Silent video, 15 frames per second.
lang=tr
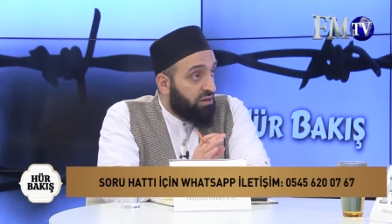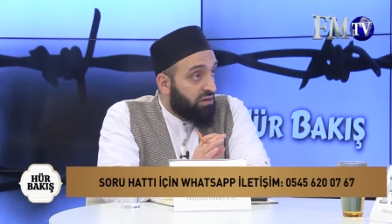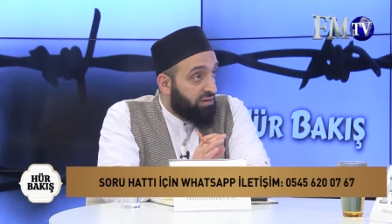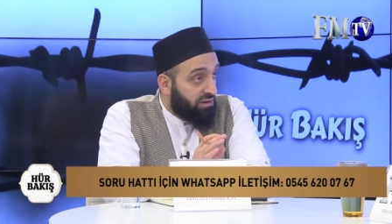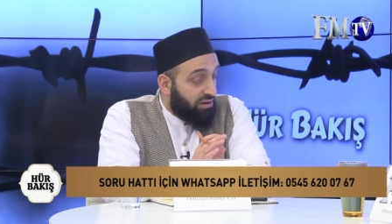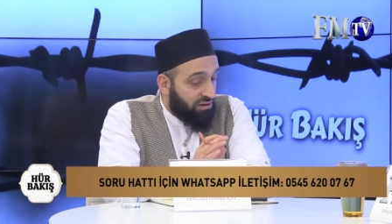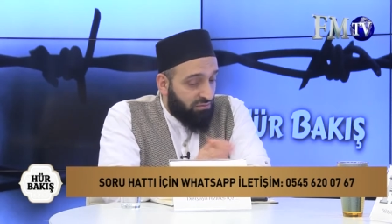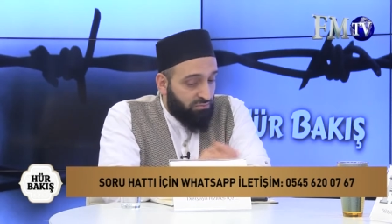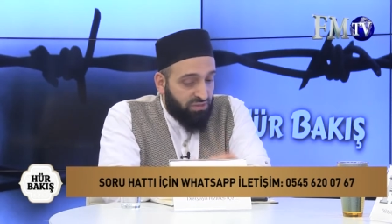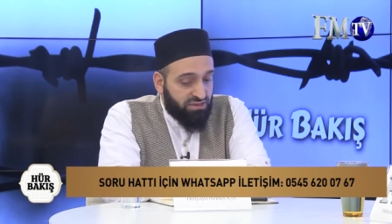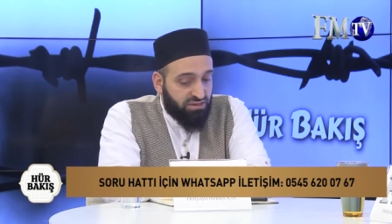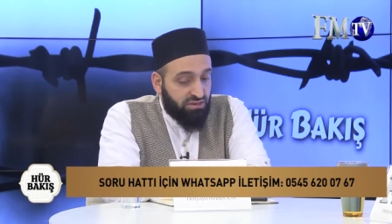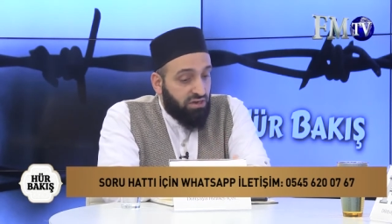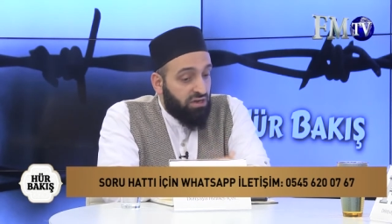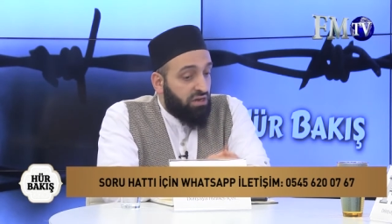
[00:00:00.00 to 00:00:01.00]

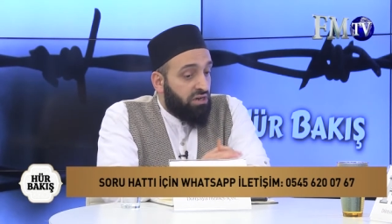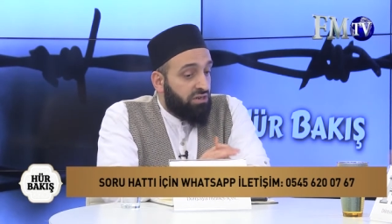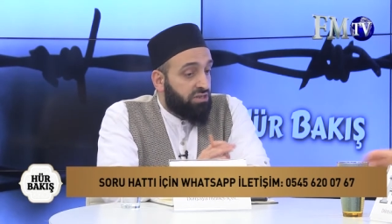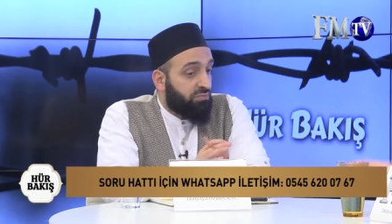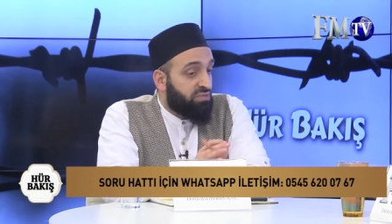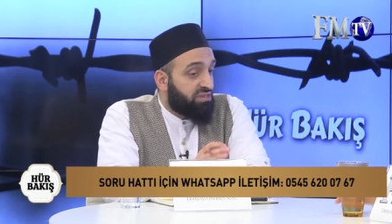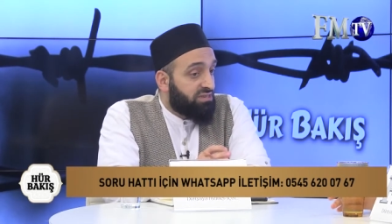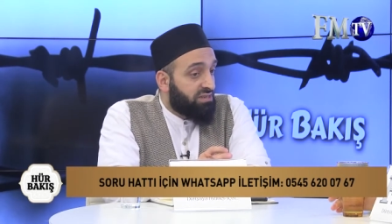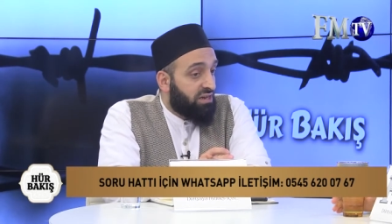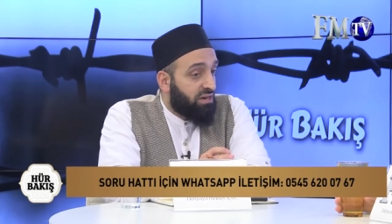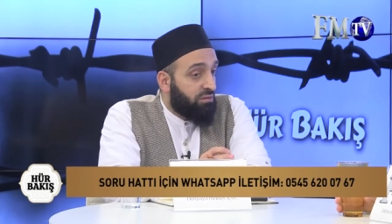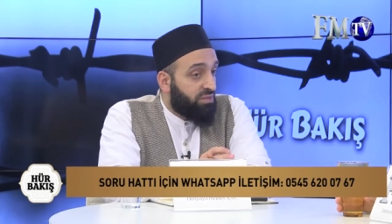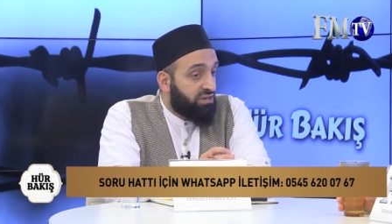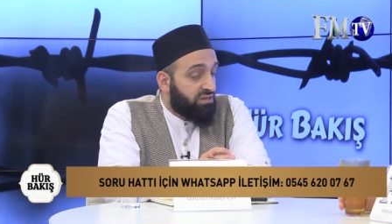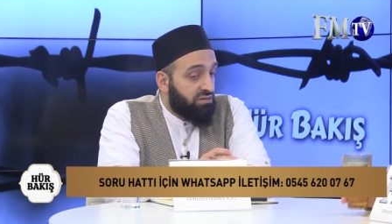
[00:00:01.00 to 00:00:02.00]
yaralanması. Evet. İşte bir sahabenin